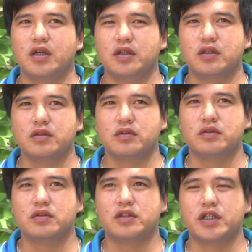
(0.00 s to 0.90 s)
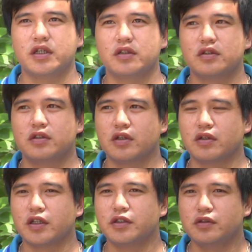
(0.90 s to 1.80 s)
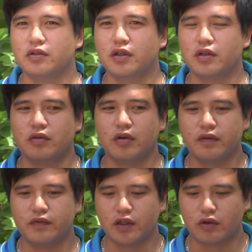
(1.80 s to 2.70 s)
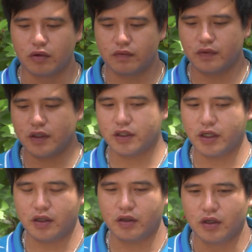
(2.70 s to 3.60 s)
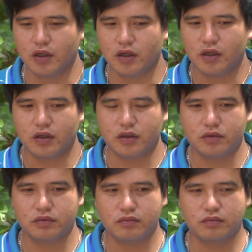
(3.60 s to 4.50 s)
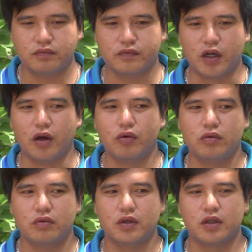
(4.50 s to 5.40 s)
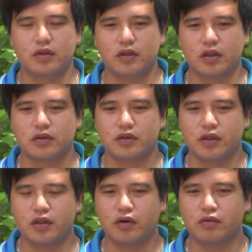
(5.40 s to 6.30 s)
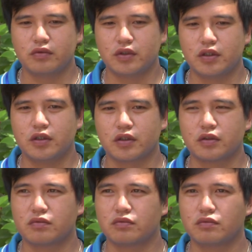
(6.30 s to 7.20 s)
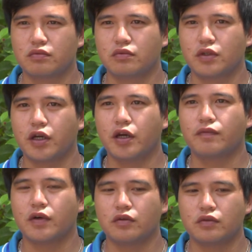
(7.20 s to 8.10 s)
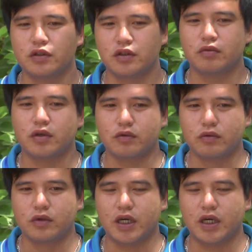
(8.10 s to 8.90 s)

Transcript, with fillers: ờ, sẽ trở thành người đoàn viên tốt và sẽ phấn đấu là được giới thiệu được kết nạp vào đứng trong hàng ngũ